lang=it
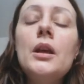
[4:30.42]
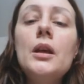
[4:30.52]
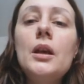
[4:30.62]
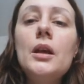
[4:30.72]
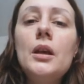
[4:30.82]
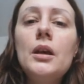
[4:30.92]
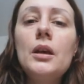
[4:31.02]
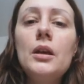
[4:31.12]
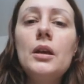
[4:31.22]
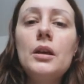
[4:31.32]

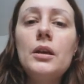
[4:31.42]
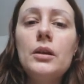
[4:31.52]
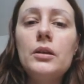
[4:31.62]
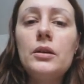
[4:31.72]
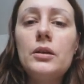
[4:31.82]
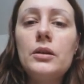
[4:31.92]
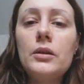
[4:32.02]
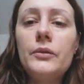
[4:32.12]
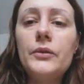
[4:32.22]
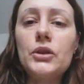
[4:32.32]
ah, invece per quanto
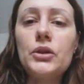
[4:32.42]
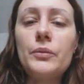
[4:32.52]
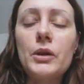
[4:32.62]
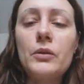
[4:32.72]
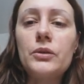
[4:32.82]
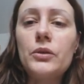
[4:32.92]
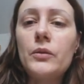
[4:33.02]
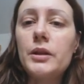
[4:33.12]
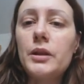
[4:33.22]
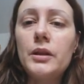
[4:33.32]
riguarda le elezioni
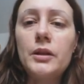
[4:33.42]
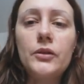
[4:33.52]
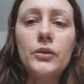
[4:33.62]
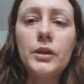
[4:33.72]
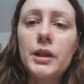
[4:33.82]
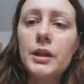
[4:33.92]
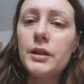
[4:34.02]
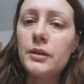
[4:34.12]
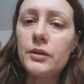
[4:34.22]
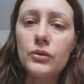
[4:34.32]
italiane io sono proprio
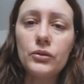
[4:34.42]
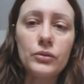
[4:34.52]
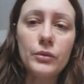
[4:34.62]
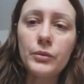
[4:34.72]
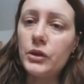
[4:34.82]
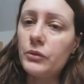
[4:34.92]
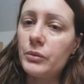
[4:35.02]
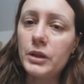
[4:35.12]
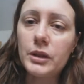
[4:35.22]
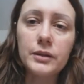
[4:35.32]
disperata
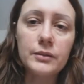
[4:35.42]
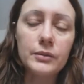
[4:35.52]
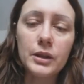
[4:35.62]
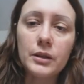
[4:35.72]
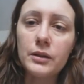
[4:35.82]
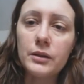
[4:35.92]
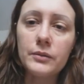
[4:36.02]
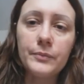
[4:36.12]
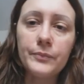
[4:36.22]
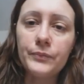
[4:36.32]
perché non ci
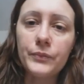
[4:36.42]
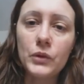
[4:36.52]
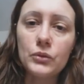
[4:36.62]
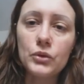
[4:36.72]
posso credere